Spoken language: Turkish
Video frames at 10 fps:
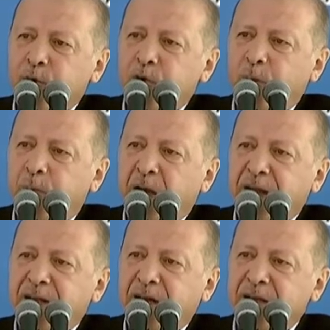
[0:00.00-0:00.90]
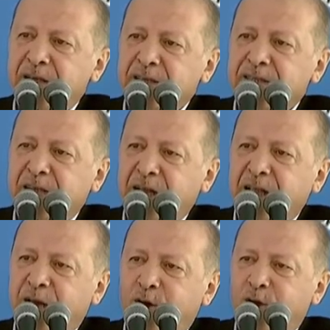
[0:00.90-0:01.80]
bu toprakların
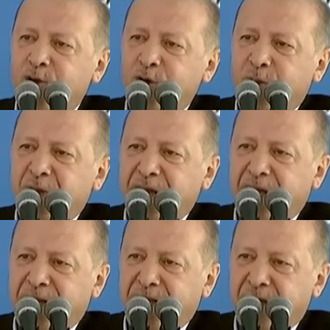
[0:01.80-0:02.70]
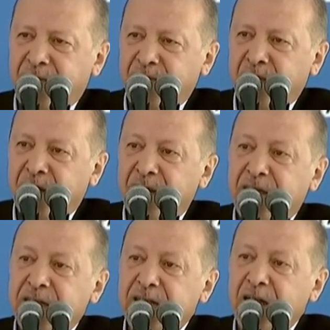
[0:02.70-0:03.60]
insanları olduğu bir yerde
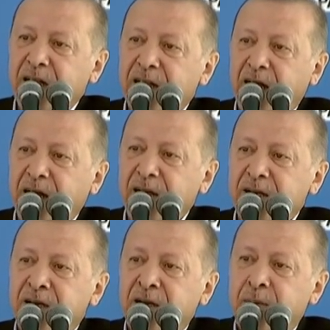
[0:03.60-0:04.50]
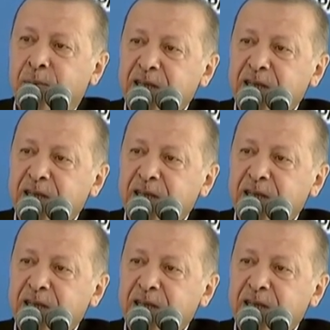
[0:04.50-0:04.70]
kazananlar